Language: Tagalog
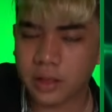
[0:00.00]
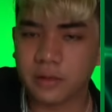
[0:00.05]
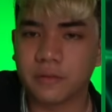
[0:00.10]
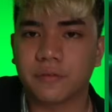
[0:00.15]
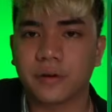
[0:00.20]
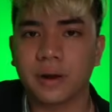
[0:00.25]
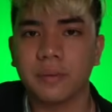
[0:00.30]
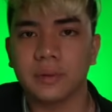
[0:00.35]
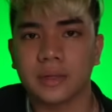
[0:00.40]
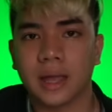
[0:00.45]
And
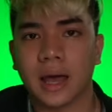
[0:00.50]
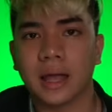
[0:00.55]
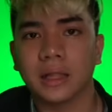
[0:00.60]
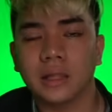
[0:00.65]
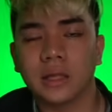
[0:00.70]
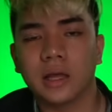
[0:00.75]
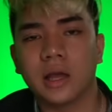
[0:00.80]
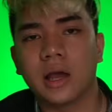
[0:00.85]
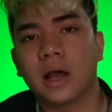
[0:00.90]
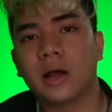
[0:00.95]
from
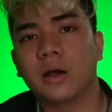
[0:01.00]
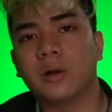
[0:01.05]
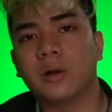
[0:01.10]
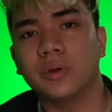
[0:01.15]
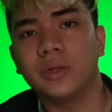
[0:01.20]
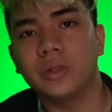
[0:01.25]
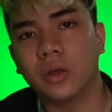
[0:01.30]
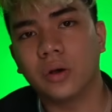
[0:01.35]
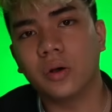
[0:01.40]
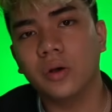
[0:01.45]
that,
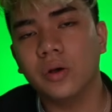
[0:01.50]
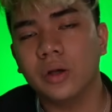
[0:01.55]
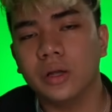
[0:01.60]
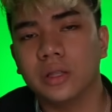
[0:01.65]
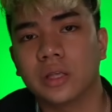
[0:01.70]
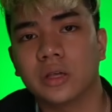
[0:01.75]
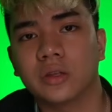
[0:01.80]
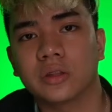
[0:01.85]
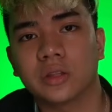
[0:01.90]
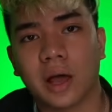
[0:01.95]
we
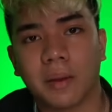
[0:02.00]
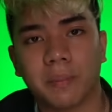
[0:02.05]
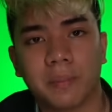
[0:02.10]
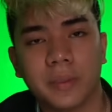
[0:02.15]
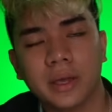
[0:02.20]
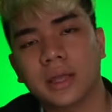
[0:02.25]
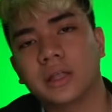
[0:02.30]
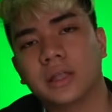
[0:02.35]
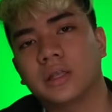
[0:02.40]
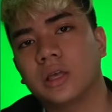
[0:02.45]
know na yung
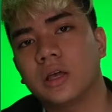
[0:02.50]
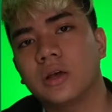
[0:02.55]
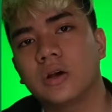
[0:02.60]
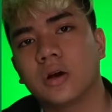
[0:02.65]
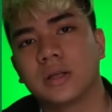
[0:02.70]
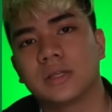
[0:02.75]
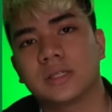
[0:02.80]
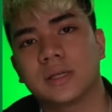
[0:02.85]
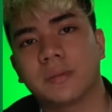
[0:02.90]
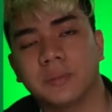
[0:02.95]
topic and key
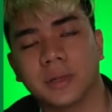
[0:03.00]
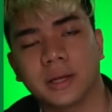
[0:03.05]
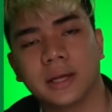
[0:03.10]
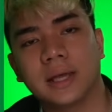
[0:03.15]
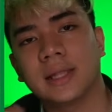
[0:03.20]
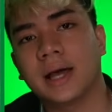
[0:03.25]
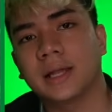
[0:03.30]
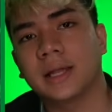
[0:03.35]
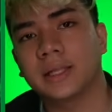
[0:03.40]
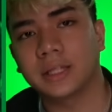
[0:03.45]
concept na
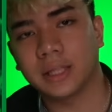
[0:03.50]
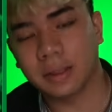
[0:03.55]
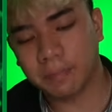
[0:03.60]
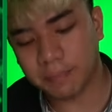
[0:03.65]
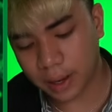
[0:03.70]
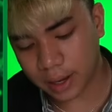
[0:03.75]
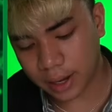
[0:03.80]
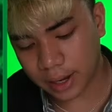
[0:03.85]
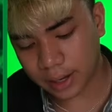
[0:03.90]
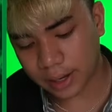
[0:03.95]
kailangan
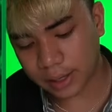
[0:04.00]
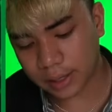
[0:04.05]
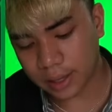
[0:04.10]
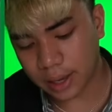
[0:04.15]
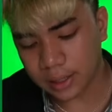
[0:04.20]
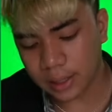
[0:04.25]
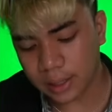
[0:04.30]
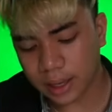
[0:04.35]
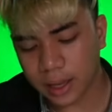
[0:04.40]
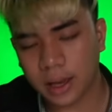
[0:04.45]
natin
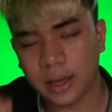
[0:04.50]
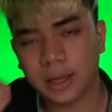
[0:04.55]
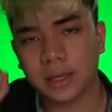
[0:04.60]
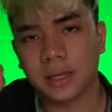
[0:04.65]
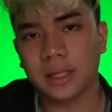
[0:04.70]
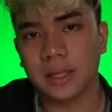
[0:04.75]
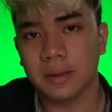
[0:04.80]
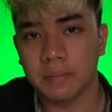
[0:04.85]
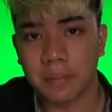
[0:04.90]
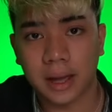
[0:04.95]
pag-aralan
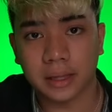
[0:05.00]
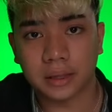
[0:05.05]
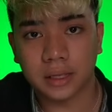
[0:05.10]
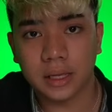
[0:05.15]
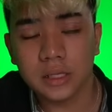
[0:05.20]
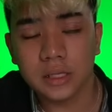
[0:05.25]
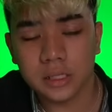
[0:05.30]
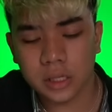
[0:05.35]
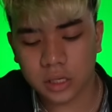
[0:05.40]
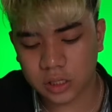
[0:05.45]
ay
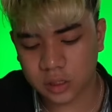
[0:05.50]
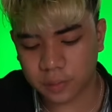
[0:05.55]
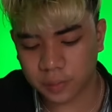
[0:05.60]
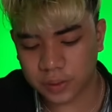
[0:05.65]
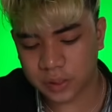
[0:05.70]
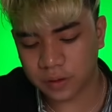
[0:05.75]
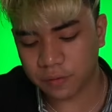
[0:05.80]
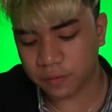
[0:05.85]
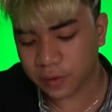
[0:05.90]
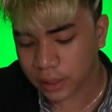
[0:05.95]
kinematics,
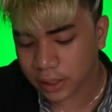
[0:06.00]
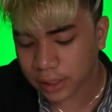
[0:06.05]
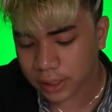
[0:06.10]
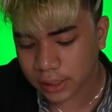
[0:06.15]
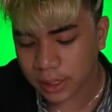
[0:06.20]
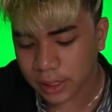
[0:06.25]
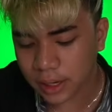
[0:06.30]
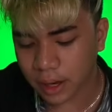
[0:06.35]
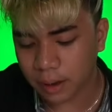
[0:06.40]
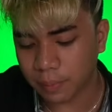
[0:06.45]

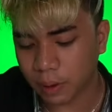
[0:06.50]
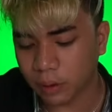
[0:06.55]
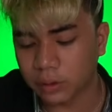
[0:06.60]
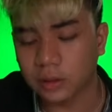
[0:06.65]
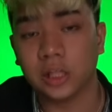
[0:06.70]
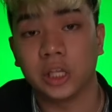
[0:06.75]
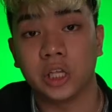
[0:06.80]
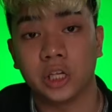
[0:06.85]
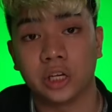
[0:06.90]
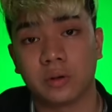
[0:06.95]
specifically
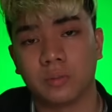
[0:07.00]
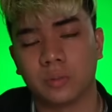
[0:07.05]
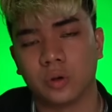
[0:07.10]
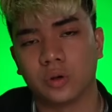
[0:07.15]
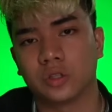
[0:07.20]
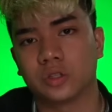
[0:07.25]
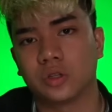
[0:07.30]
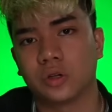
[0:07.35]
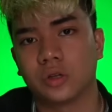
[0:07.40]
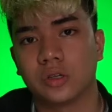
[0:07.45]
about linear
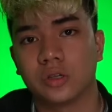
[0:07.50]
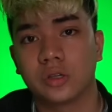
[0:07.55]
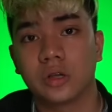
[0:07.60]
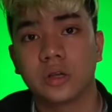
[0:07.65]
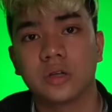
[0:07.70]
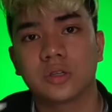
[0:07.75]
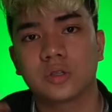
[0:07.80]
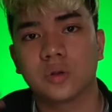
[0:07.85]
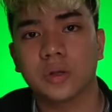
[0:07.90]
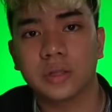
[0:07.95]
motion.
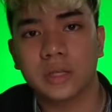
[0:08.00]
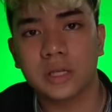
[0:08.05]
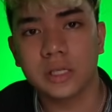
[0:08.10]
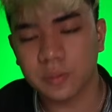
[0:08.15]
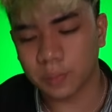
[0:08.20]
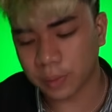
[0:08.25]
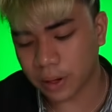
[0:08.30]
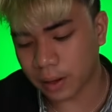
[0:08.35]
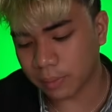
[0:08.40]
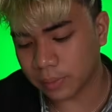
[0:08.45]
So in
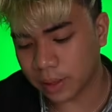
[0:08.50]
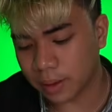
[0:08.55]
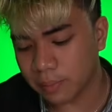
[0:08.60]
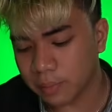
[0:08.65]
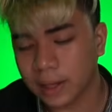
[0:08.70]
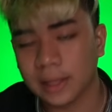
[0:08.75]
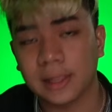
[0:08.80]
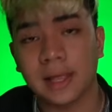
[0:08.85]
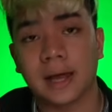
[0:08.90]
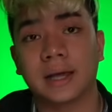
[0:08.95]
this
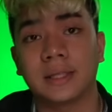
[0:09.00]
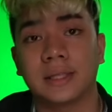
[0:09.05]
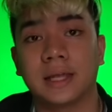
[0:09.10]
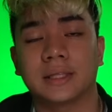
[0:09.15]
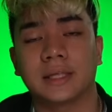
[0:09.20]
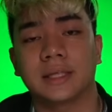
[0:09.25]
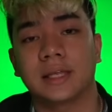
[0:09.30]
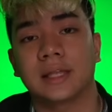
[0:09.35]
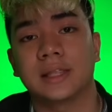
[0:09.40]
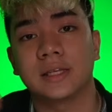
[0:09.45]
problem, kailangan
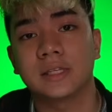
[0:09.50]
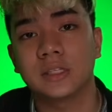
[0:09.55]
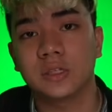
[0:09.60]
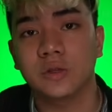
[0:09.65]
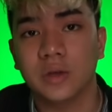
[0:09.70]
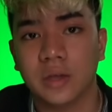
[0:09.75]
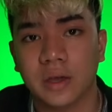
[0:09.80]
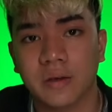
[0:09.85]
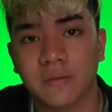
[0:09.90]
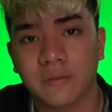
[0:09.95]
natin
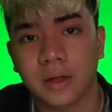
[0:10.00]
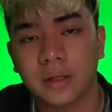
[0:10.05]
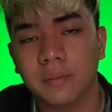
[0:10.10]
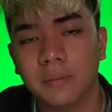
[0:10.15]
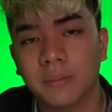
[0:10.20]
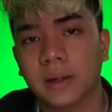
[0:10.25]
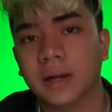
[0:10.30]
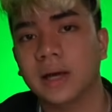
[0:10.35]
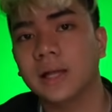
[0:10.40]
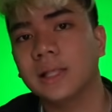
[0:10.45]
i-list yung
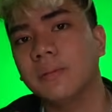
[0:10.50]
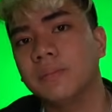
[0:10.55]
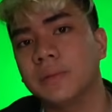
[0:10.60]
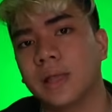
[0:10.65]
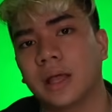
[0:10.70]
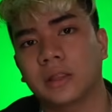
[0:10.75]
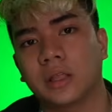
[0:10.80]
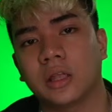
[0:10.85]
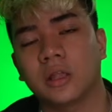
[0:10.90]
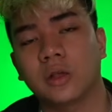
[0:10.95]
given para alam
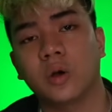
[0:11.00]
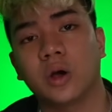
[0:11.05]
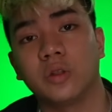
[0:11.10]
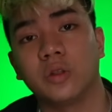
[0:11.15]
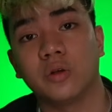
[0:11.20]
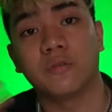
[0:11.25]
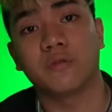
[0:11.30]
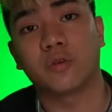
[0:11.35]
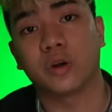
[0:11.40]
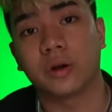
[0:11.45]
natin
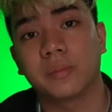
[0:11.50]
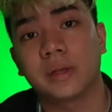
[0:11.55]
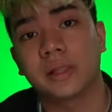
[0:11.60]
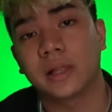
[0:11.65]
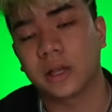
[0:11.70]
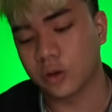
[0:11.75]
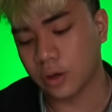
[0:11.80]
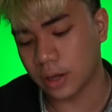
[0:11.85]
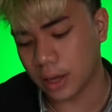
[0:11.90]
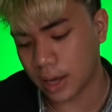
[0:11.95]
kung anong
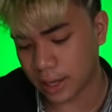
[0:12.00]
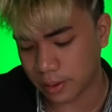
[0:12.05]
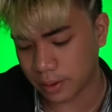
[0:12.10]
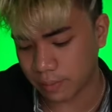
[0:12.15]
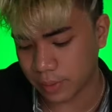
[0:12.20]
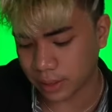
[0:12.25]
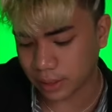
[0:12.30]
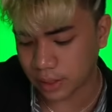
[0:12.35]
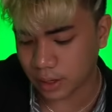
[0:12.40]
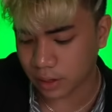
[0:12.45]
formula yung
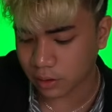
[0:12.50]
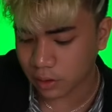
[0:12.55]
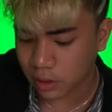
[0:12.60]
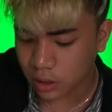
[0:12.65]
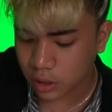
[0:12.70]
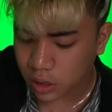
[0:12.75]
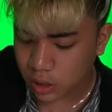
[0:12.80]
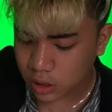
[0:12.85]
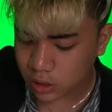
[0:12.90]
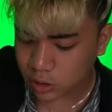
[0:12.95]
gagamitin.
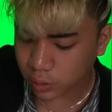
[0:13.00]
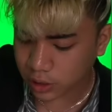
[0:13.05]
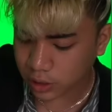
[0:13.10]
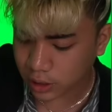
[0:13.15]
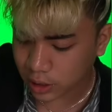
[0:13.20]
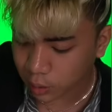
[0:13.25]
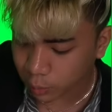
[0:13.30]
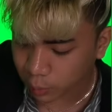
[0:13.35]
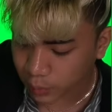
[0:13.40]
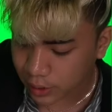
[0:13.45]
So
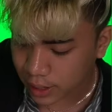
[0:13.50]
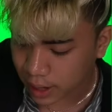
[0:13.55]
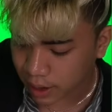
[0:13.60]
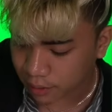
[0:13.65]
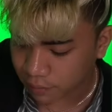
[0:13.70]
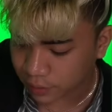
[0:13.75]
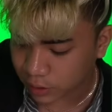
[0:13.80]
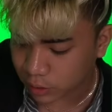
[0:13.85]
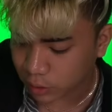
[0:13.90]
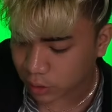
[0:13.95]
here we
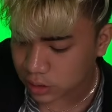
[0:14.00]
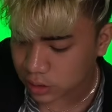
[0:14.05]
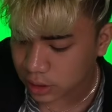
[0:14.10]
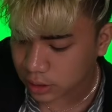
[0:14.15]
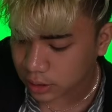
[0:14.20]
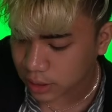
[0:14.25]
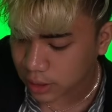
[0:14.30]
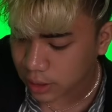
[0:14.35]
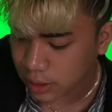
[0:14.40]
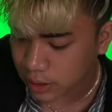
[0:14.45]
have
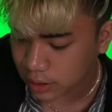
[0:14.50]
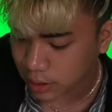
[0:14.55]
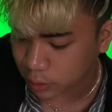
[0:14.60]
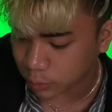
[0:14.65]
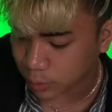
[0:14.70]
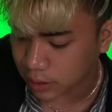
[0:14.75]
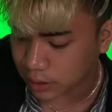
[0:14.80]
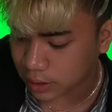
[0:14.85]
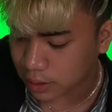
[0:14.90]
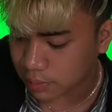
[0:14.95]
velocity na
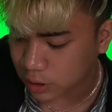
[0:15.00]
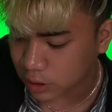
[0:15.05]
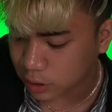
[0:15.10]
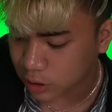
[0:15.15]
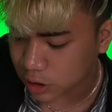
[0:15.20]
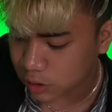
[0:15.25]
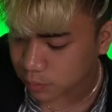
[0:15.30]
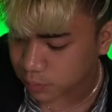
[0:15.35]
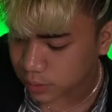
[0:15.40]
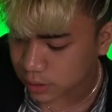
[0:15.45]
20
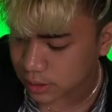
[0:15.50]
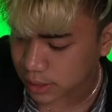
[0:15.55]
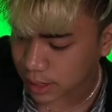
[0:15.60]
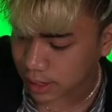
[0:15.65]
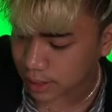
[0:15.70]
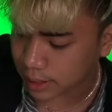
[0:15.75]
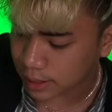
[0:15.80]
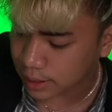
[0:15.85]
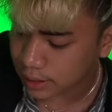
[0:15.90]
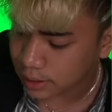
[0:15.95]
meters per
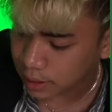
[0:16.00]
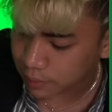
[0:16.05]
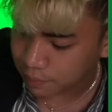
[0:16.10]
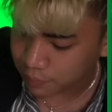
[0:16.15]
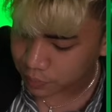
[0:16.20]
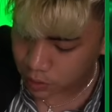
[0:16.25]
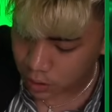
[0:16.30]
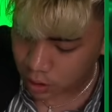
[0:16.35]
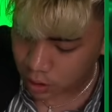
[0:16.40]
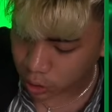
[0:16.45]
second,
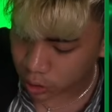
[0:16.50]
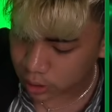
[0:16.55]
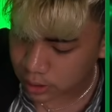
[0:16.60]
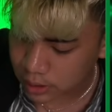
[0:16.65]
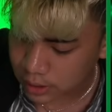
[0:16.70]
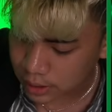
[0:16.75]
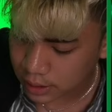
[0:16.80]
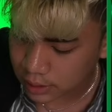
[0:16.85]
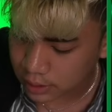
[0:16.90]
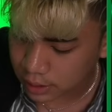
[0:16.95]

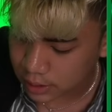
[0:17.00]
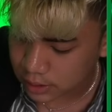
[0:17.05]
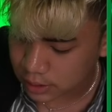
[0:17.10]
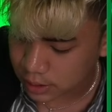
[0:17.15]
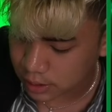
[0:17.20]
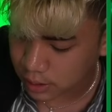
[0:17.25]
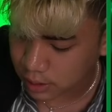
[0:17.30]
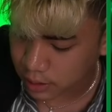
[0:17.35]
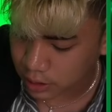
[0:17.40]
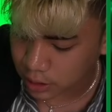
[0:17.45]
constant
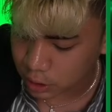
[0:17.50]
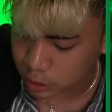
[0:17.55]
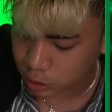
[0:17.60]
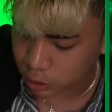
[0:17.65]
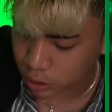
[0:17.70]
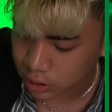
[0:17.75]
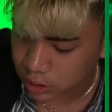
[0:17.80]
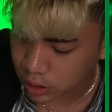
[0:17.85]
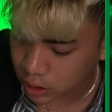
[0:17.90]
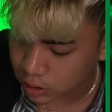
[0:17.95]

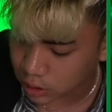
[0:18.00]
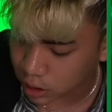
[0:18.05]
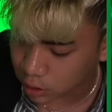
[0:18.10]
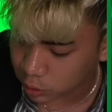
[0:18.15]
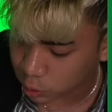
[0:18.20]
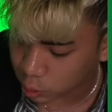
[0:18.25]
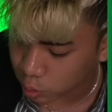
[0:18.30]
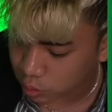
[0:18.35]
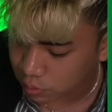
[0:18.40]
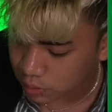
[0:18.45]
acceleration
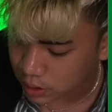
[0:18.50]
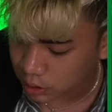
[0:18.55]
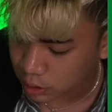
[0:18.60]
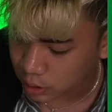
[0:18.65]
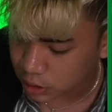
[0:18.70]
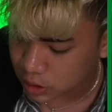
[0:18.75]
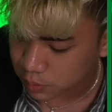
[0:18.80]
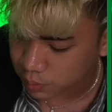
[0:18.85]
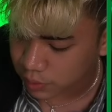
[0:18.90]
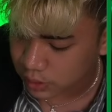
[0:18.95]
na 2
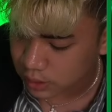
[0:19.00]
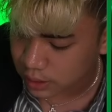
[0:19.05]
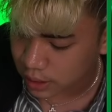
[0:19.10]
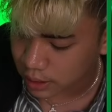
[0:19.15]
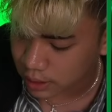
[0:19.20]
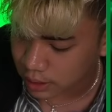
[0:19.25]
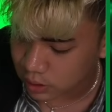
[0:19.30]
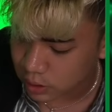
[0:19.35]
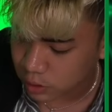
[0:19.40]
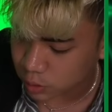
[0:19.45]
meters per
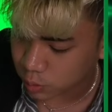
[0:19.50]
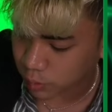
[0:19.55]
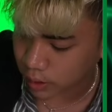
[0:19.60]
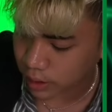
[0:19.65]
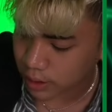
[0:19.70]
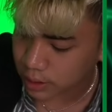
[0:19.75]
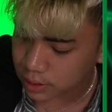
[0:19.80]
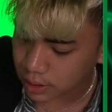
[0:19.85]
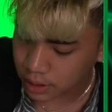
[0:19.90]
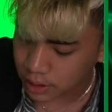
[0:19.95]
second
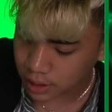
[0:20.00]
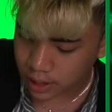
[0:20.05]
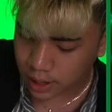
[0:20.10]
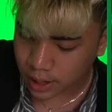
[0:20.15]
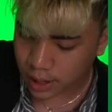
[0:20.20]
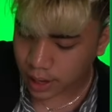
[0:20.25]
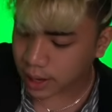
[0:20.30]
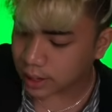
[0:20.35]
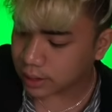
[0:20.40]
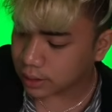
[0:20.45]
squared,
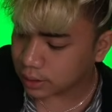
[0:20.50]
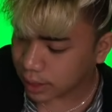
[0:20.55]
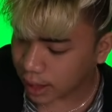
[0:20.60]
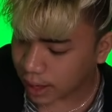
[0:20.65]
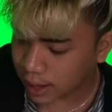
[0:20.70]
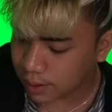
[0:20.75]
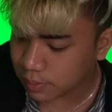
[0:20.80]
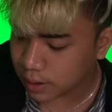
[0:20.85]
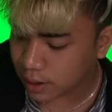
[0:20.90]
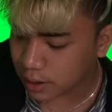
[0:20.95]
and
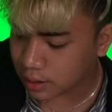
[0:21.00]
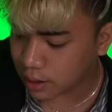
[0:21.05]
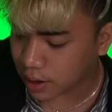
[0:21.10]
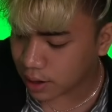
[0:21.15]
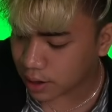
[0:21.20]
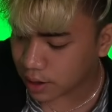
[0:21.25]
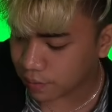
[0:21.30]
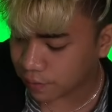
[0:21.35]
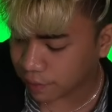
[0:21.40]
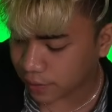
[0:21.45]
time
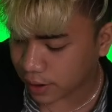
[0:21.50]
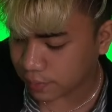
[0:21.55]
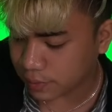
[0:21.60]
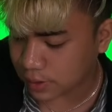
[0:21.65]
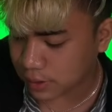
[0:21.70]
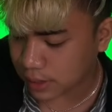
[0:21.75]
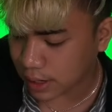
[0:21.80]
na 5